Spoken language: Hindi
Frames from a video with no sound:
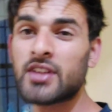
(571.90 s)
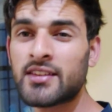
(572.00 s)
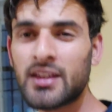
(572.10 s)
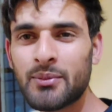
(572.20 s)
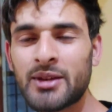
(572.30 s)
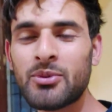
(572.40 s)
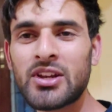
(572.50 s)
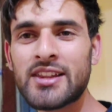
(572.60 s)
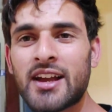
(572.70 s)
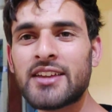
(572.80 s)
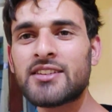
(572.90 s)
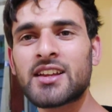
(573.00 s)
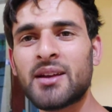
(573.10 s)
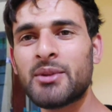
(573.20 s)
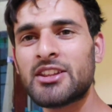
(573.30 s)
जैसा कि मैंने बोला था गाइज
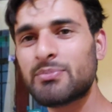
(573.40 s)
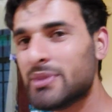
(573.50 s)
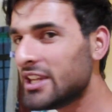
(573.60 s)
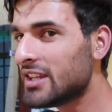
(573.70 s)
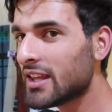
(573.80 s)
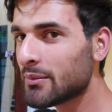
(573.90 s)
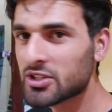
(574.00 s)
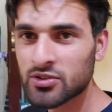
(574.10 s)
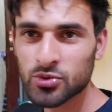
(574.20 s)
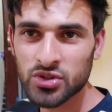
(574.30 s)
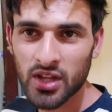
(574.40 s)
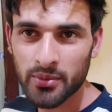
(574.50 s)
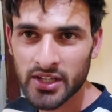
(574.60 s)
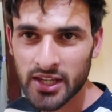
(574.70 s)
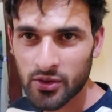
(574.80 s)
देखना मैं भीग के हमेशा कुत्ता
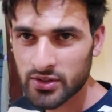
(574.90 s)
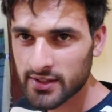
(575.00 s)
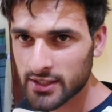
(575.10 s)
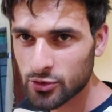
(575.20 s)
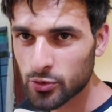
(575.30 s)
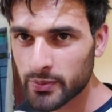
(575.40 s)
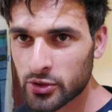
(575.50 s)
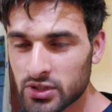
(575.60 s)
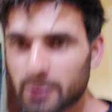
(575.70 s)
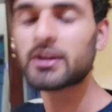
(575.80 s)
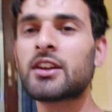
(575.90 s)
बन के आऊँगा जैसे एक धूप में कुत्ता